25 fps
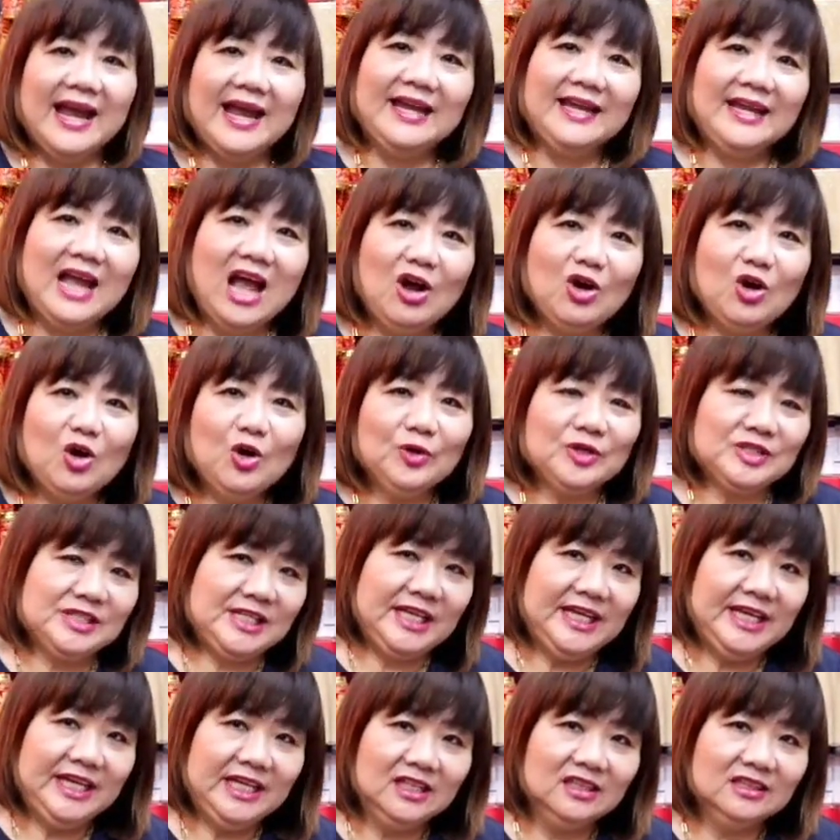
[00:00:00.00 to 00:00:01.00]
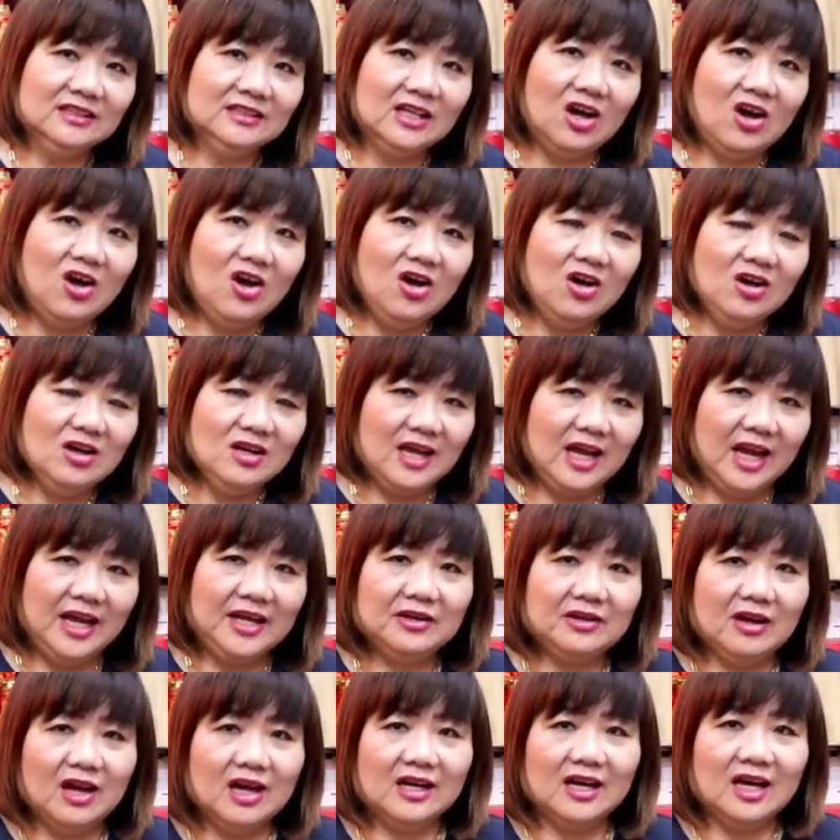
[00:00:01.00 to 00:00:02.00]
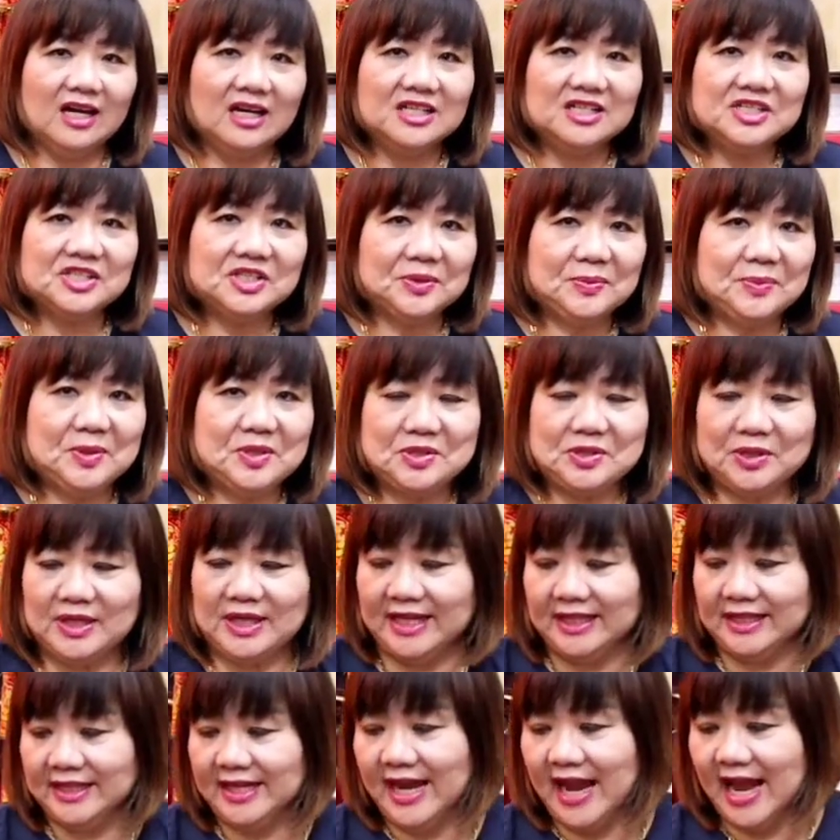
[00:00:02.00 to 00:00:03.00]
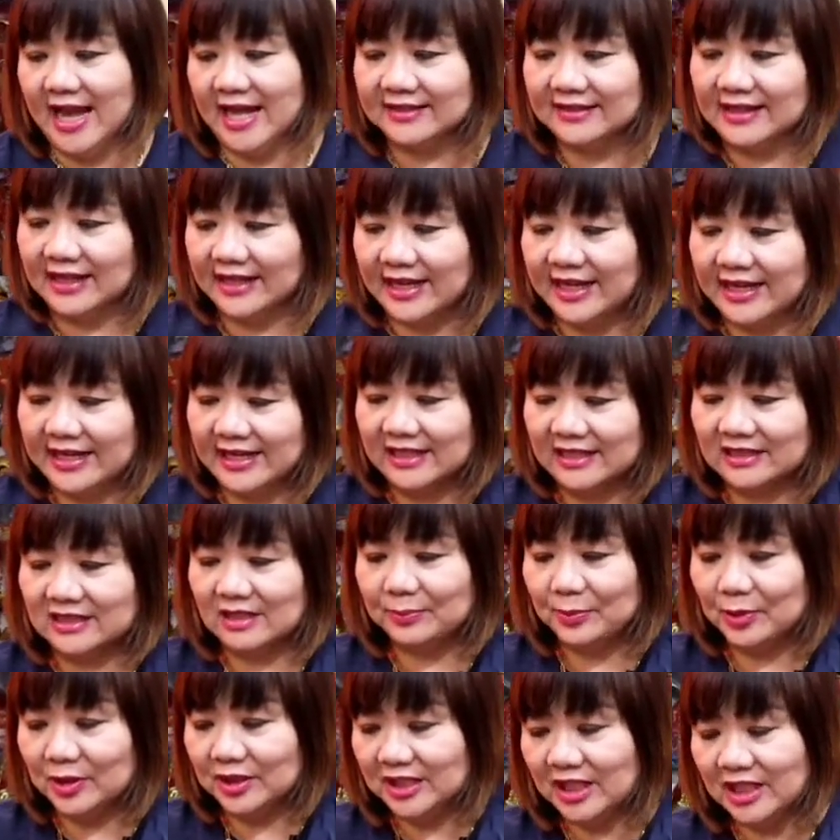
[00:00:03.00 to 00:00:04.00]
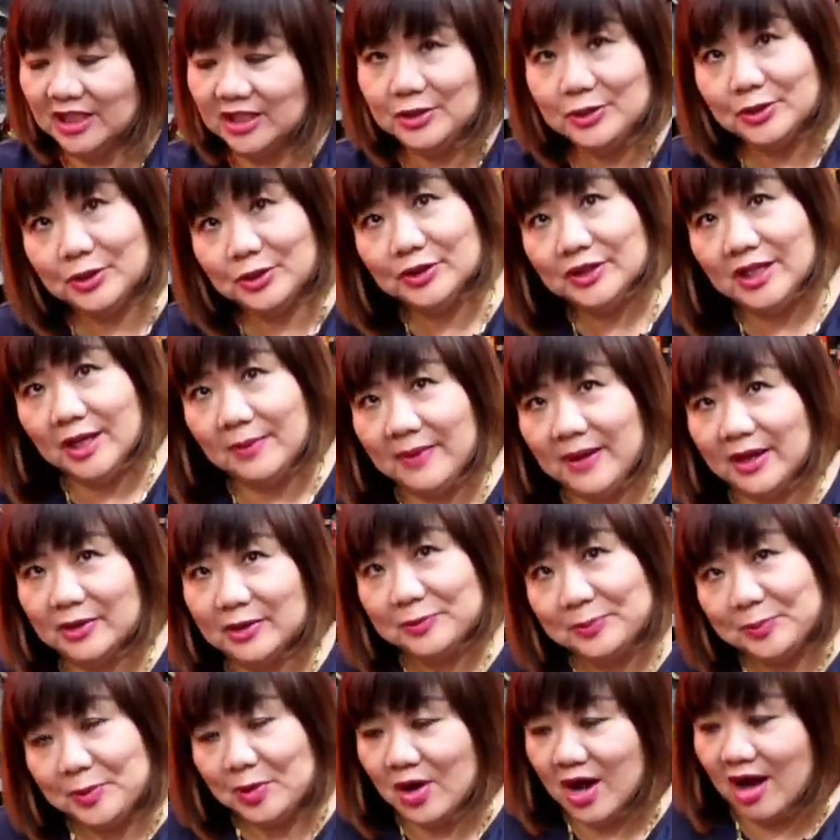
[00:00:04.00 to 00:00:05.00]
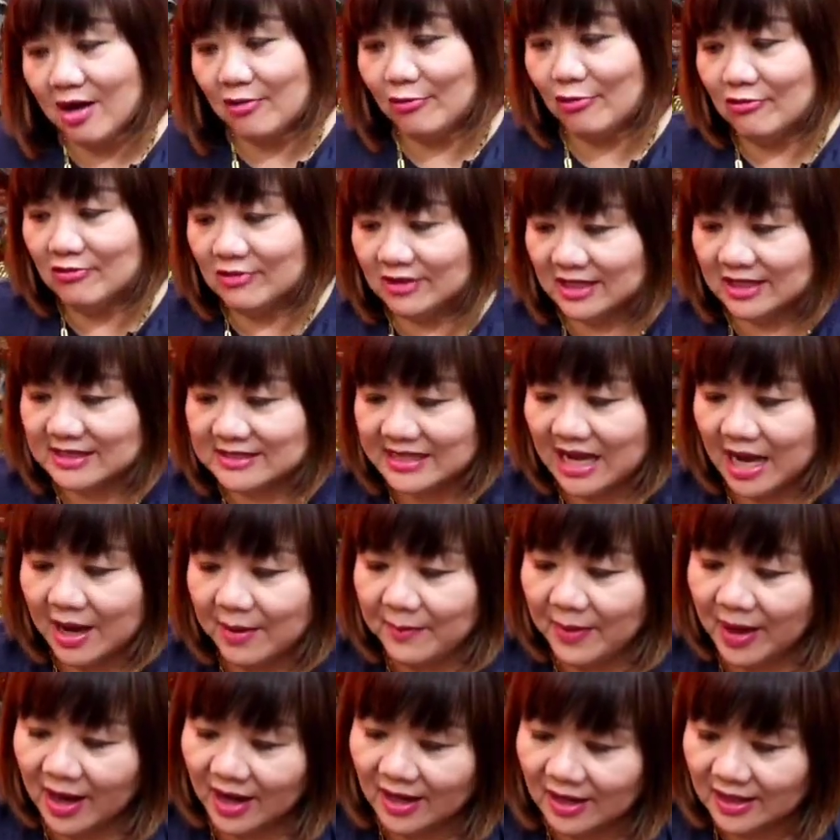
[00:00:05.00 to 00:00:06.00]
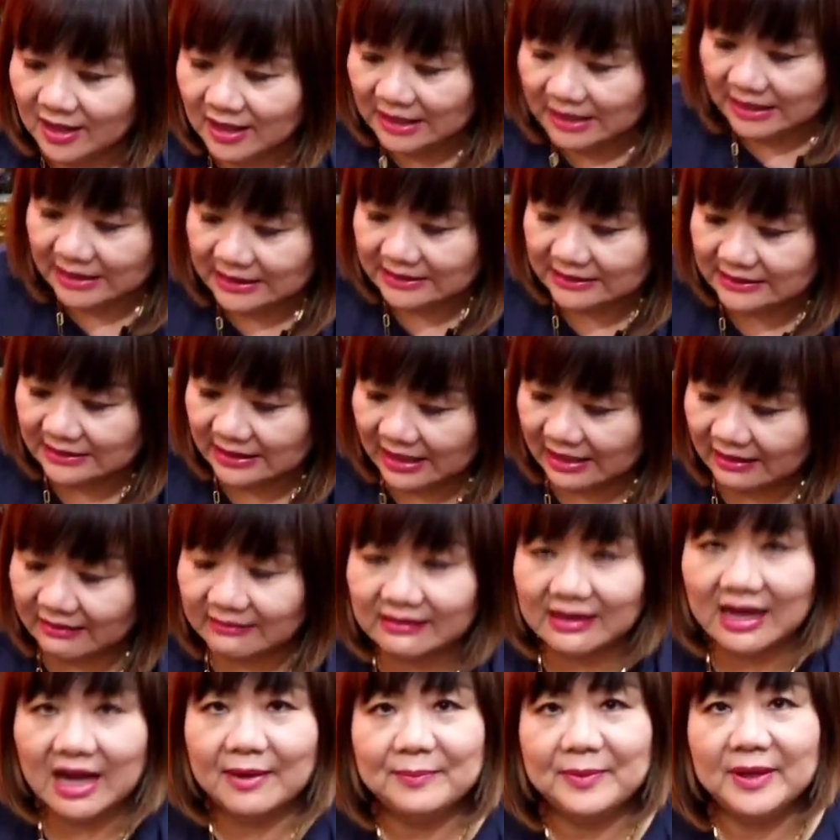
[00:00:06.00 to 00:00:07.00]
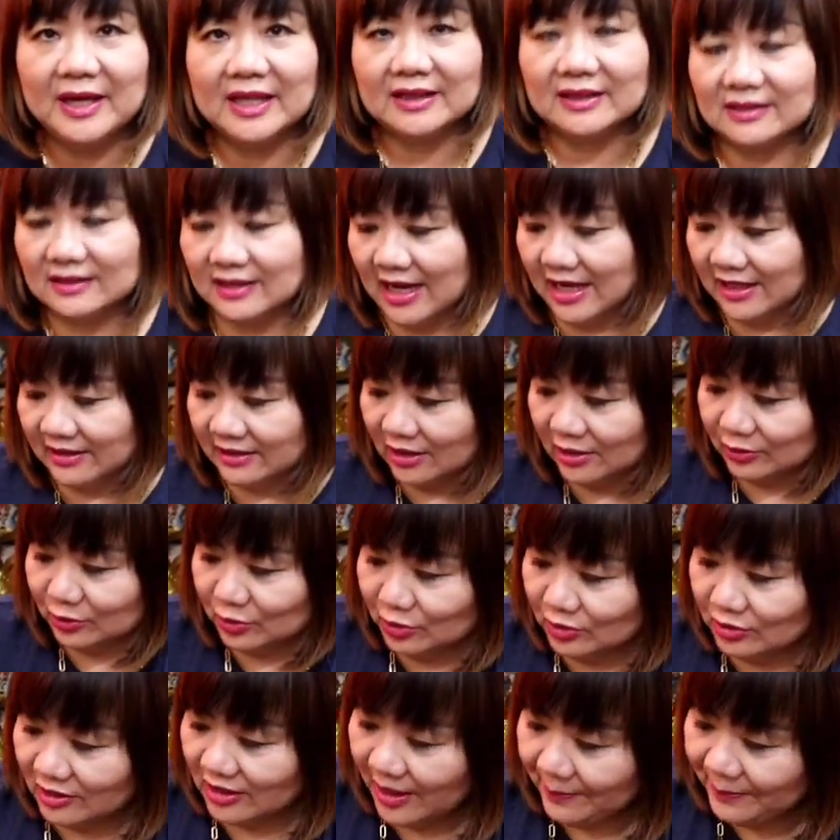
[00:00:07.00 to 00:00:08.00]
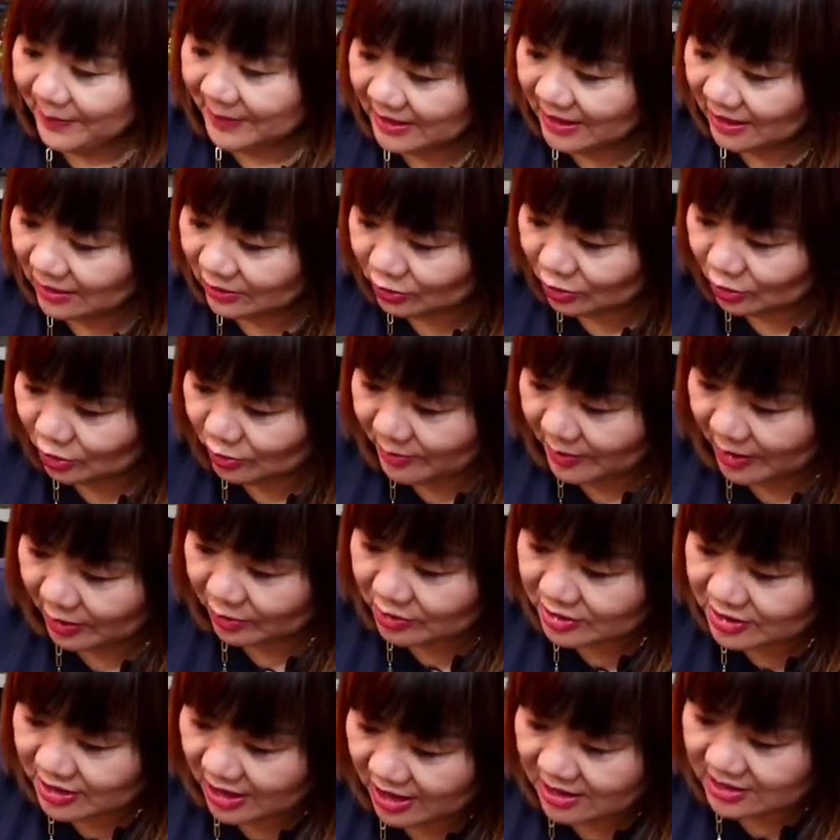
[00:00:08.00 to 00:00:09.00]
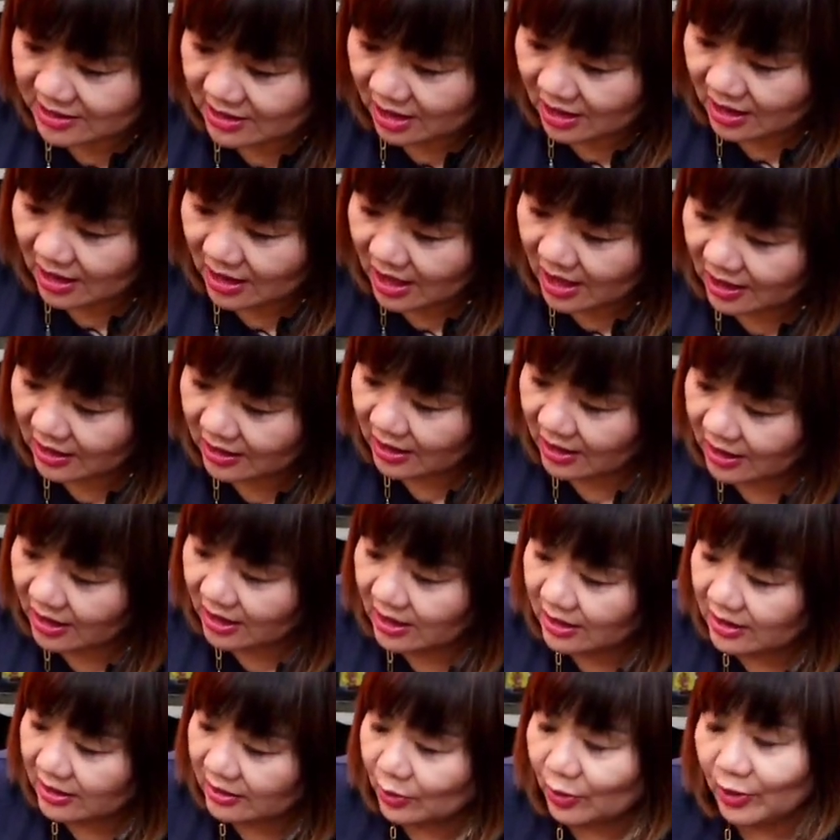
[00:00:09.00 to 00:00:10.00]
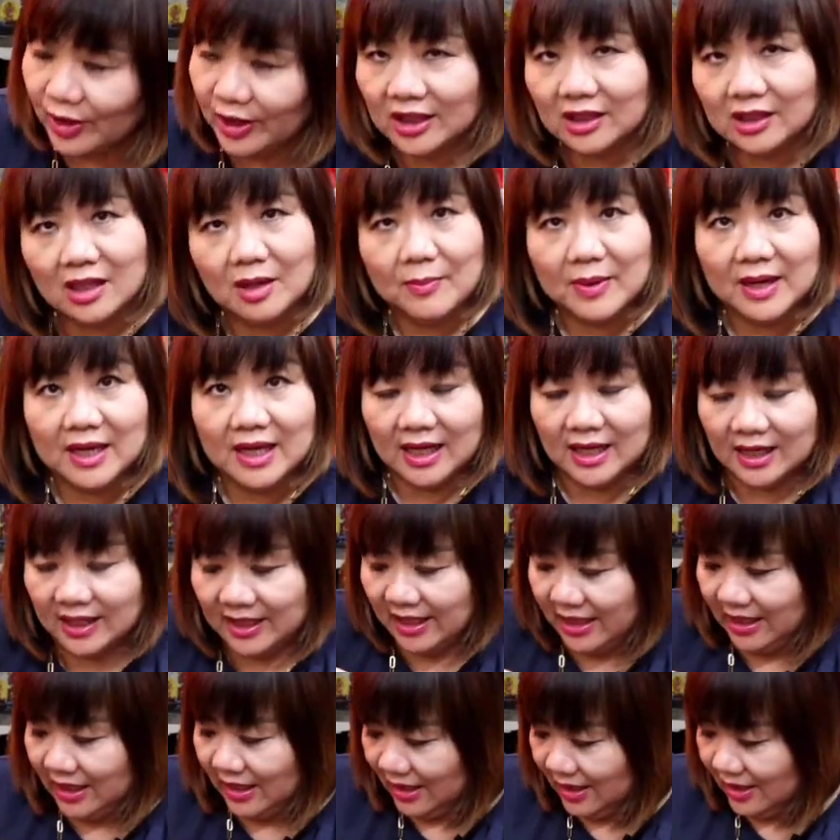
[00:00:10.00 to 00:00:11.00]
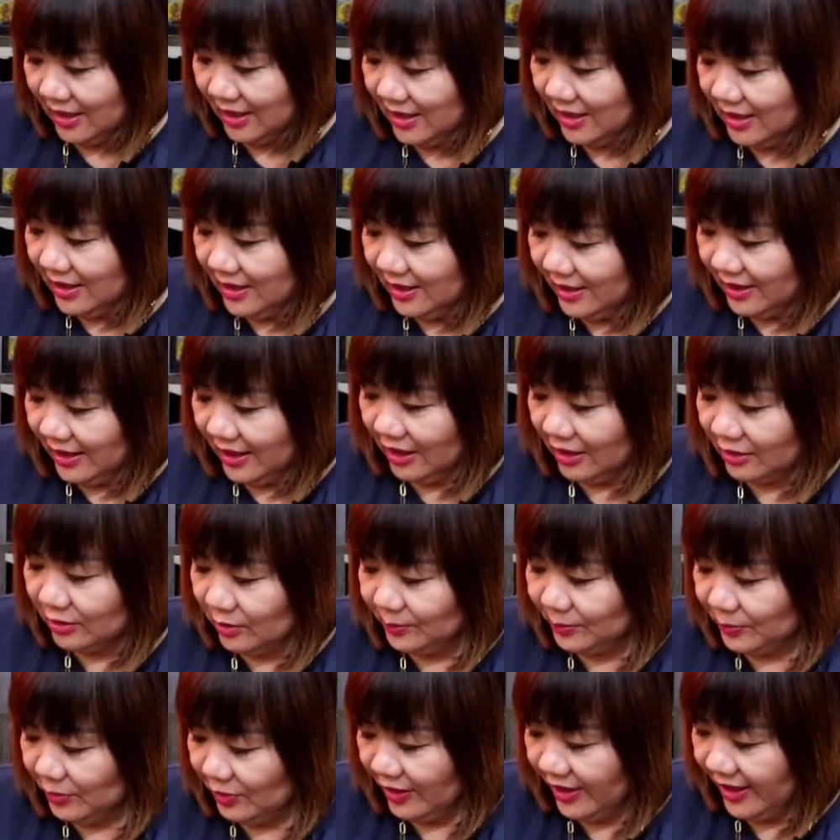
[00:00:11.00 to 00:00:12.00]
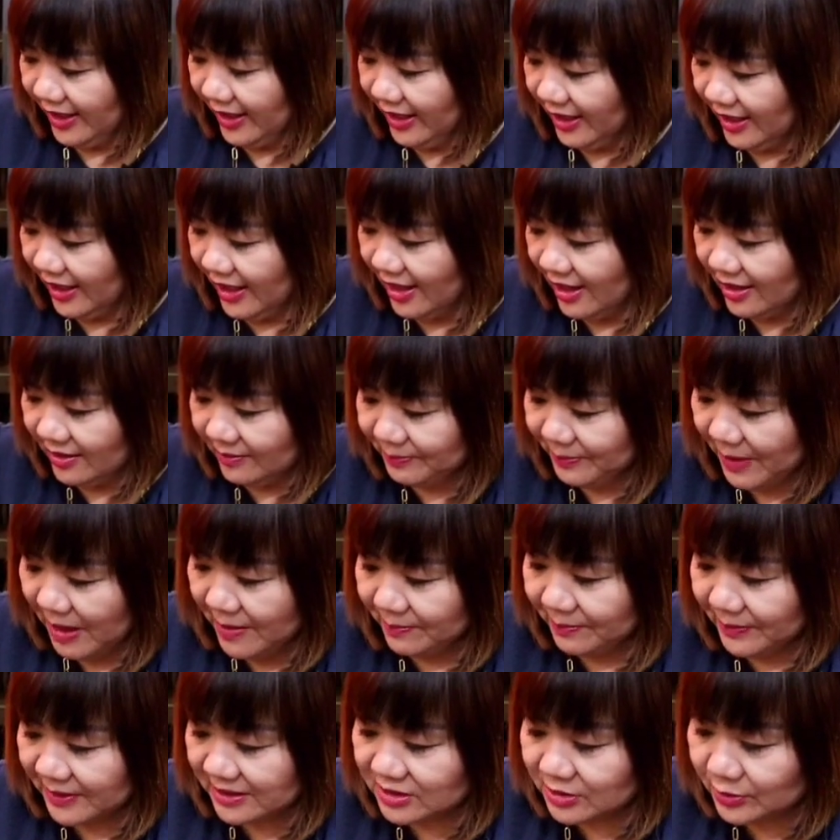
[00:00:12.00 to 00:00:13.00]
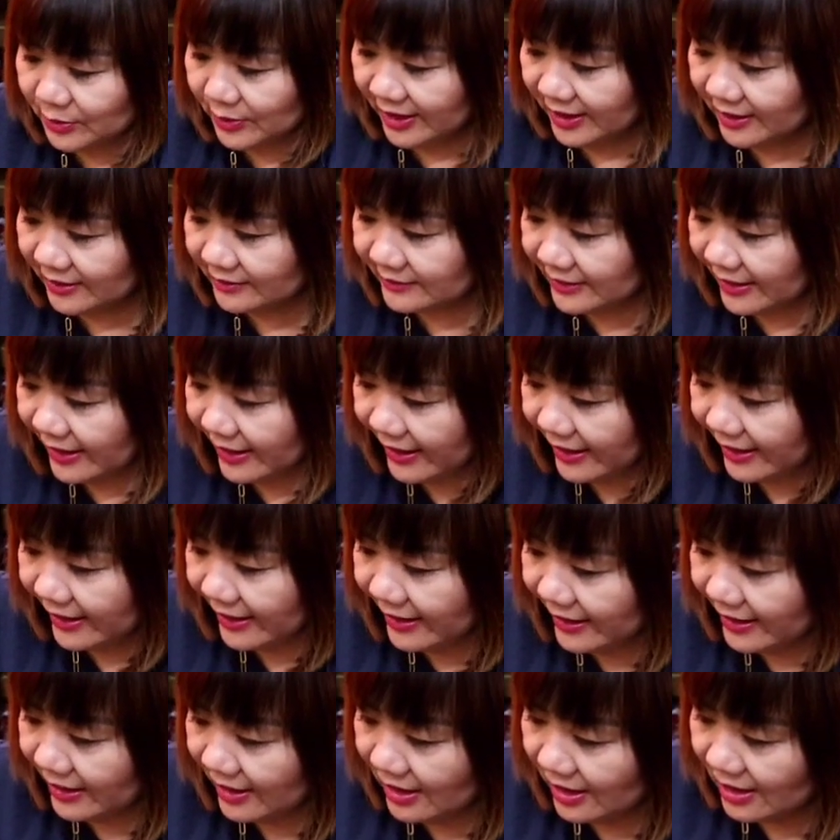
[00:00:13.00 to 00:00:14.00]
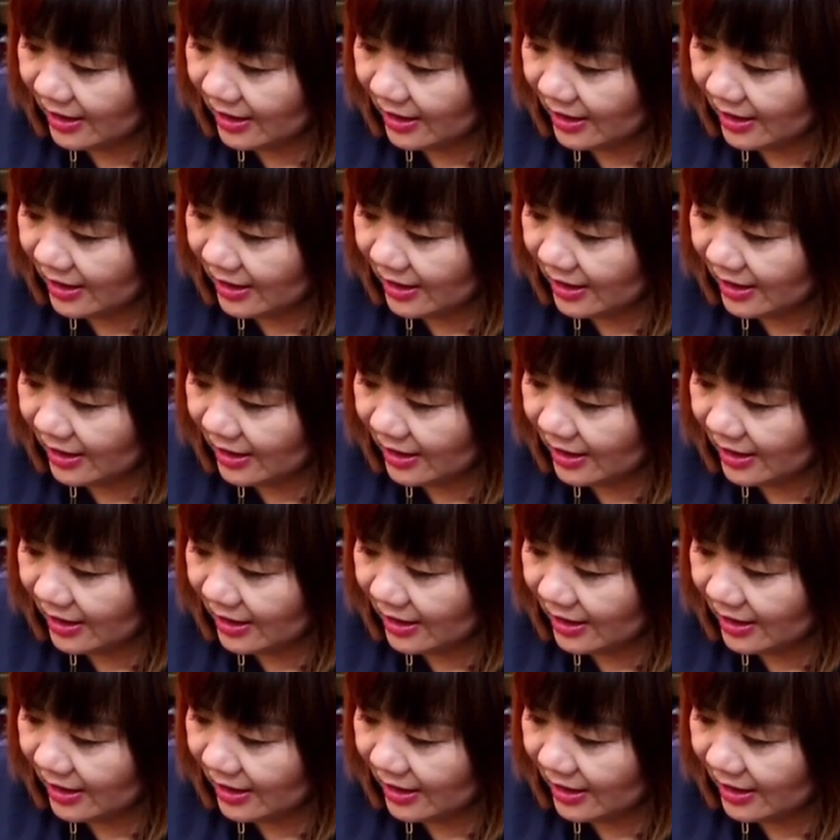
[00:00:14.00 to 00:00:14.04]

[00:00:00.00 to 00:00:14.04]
ay ako si Hilda Ong, ay yung Agarian Servicio Lady at nakikita po ninyo na meron po akong kasama na rabbit. At itong rabbit na to, meron siya isang lucky coin na malaki. Ito po ay uh, pangpaswerte. Ah.